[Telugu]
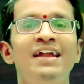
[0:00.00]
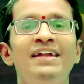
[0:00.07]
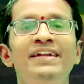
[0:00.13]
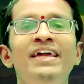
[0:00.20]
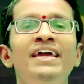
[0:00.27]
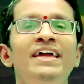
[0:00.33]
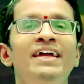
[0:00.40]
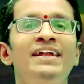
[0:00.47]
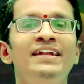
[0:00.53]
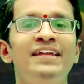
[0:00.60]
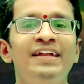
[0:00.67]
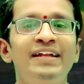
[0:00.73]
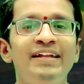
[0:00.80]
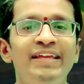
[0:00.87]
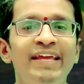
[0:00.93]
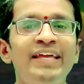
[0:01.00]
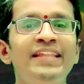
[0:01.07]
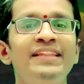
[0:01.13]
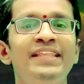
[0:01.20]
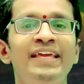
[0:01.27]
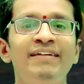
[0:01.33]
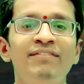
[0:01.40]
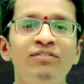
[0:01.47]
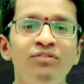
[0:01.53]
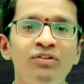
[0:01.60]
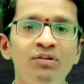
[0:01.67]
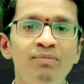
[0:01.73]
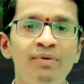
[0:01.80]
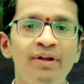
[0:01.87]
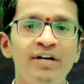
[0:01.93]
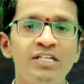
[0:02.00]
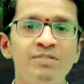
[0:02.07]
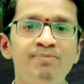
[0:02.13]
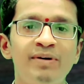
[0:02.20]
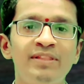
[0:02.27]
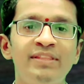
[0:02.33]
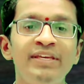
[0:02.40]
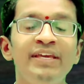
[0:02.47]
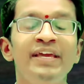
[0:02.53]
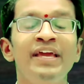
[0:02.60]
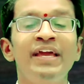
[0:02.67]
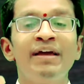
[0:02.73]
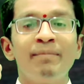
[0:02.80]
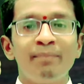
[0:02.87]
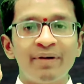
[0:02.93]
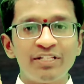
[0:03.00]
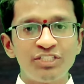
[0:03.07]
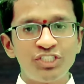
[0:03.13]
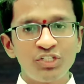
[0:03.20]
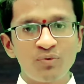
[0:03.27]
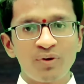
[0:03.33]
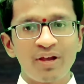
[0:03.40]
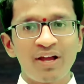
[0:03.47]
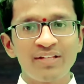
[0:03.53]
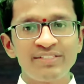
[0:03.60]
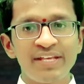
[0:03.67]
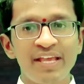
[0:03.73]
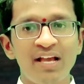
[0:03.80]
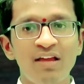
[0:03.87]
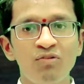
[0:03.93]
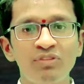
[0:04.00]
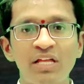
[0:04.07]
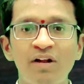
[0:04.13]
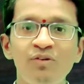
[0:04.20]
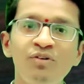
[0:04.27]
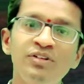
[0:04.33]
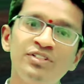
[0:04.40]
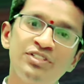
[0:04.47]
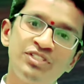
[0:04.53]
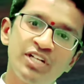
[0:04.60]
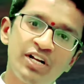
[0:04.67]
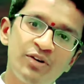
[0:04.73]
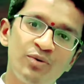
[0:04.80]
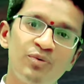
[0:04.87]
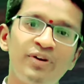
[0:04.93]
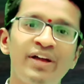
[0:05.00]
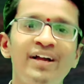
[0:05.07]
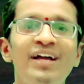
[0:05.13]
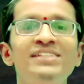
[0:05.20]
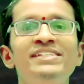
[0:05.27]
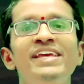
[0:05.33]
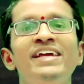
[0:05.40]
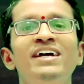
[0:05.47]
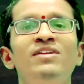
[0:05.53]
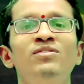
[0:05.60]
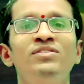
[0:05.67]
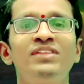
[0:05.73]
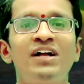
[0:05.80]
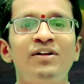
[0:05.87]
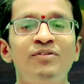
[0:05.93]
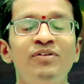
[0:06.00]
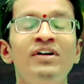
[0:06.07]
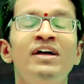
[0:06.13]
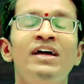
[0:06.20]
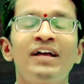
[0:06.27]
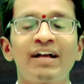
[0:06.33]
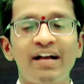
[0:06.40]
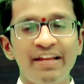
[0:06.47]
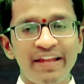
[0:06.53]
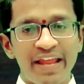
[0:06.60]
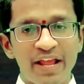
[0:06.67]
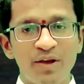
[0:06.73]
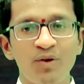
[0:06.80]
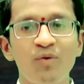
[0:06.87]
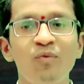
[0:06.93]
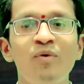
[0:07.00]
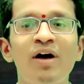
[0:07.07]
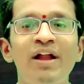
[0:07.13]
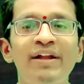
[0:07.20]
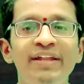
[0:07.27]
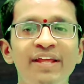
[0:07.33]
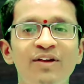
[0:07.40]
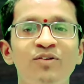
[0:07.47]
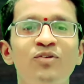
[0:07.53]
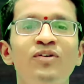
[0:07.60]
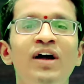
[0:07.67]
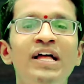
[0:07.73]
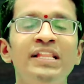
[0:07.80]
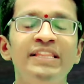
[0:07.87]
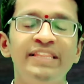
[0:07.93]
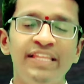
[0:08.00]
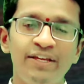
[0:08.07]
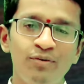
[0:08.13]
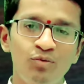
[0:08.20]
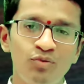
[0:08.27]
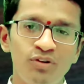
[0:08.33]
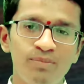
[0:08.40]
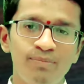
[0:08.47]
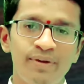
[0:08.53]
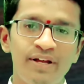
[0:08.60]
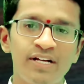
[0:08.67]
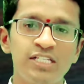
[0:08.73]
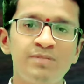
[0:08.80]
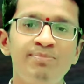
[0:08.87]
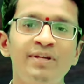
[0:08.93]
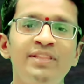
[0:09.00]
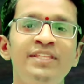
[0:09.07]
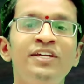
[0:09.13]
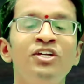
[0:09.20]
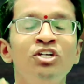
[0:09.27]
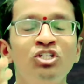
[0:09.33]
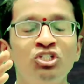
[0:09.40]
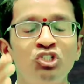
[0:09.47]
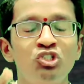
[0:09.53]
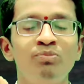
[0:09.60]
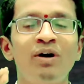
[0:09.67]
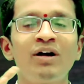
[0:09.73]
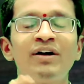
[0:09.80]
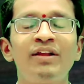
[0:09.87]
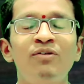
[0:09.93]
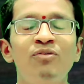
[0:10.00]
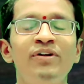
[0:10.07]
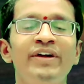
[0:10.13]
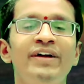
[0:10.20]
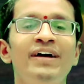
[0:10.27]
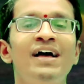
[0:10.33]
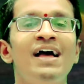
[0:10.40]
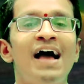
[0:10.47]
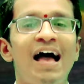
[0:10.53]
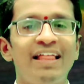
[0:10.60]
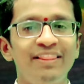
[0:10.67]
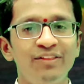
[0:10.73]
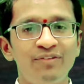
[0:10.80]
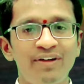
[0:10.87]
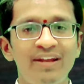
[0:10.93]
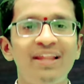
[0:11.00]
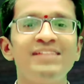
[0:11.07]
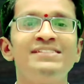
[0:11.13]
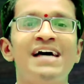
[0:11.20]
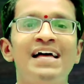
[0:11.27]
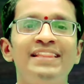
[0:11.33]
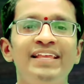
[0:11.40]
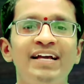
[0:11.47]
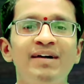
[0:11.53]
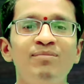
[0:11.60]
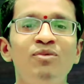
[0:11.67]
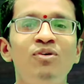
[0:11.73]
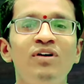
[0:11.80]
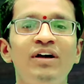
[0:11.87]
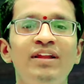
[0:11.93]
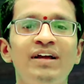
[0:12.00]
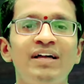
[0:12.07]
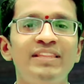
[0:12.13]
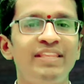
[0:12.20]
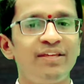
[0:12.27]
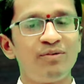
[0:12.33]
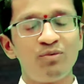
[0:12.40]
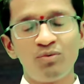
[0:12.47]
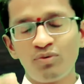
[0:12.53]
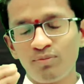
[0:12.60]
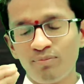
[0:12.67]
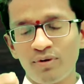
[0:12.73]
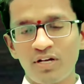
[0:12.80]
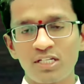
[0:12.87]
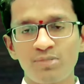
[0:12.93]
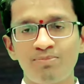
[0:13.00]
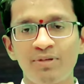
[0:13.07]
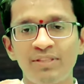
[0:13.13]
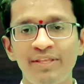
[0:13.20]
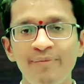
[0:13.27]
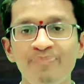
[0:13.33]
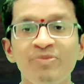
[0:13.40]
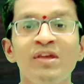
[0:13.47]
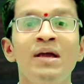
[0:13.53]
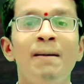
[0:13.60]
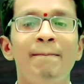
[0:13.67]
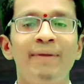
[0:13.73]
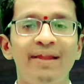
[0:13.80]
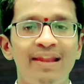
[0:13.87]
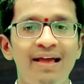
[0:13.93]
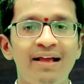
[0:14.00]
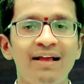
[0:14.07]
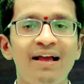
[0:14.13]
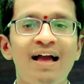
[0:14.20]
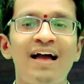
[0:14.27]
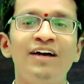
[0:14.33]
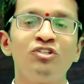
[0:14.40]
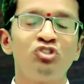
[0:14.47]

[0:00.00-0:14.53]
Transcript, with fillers: అంటే ఏంటంటే దేవగురు బృహస్పతి మంచి గుణంగా చేయగలుగుతాడు చెడు గుణంగా చేయగలుగుతాడు కానీ ఎక్కువ అంటే ఎక్కువ దేవుడు బృహస్పతి శుభగ్రహుడు అందువల్ల జాతకంలో కనుక దేవుడు బృహస్పతి బలంగా